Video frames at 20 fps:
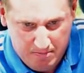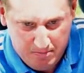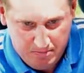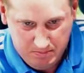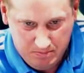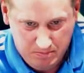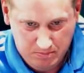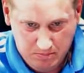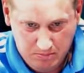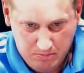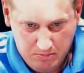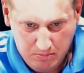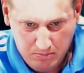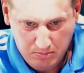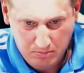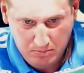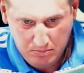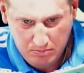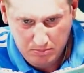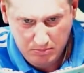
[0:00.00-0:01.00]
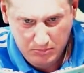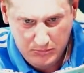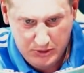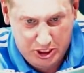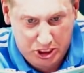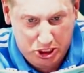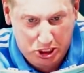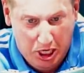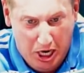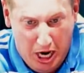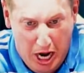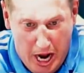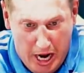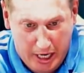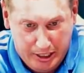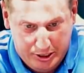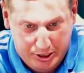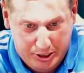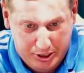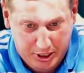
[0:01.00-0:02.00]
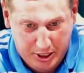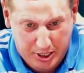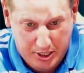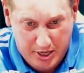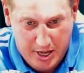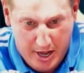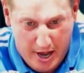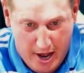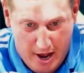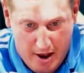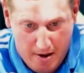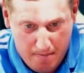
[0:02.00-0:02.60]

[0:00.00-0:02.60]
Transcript: Ну это моя жена. Женщина!